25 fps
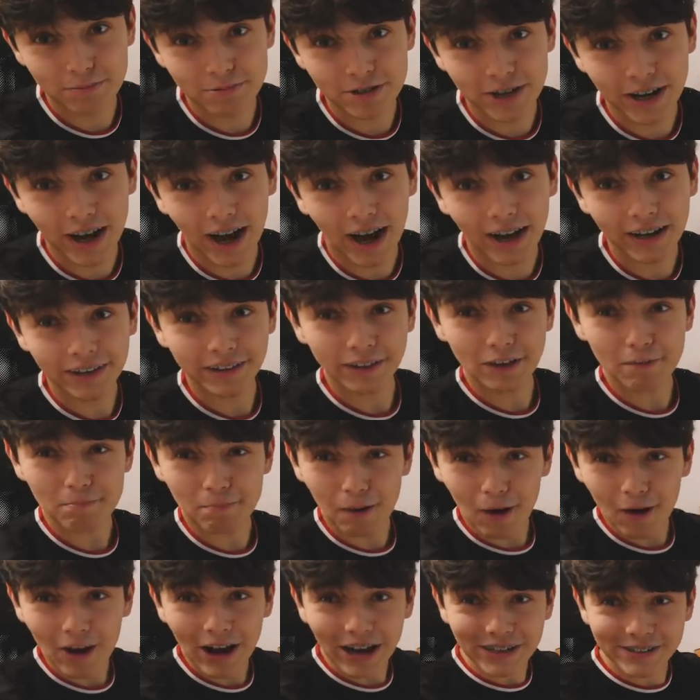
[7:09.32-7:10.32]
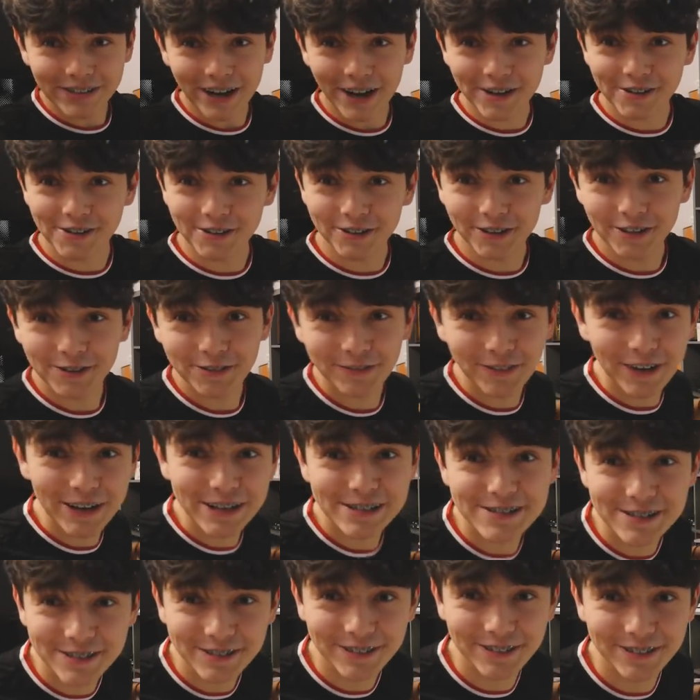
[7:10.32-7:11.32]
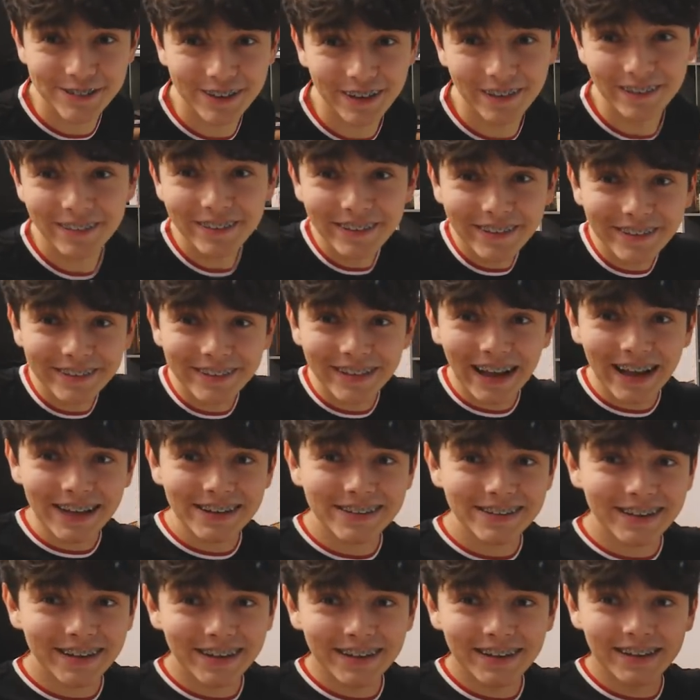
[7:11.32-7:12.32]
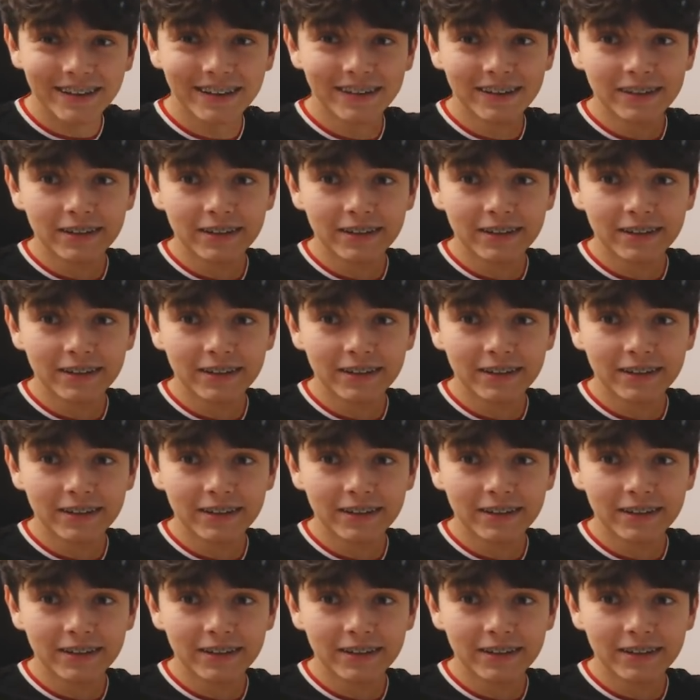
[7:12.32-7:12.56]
przyjechali, no pokaż, ja się to swoje studio. No także...